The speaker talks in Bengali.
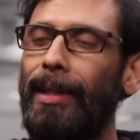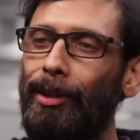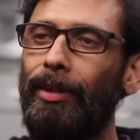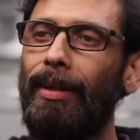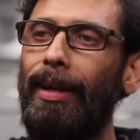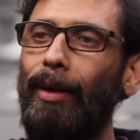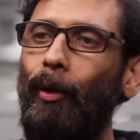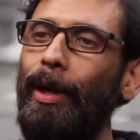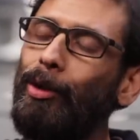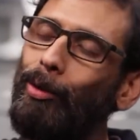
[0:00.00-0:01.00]
সেই জন্যে
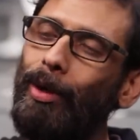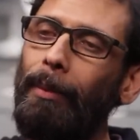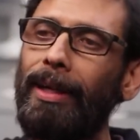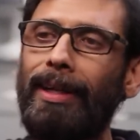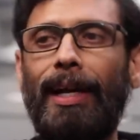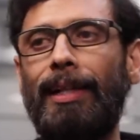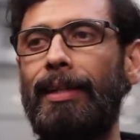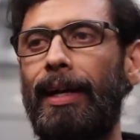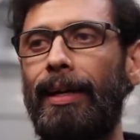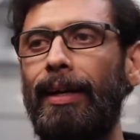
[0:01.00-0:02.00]
ওইটুকুন আমার খেয়াল
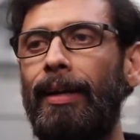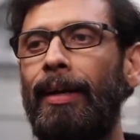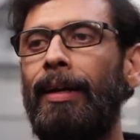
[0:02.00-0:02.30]
থাকে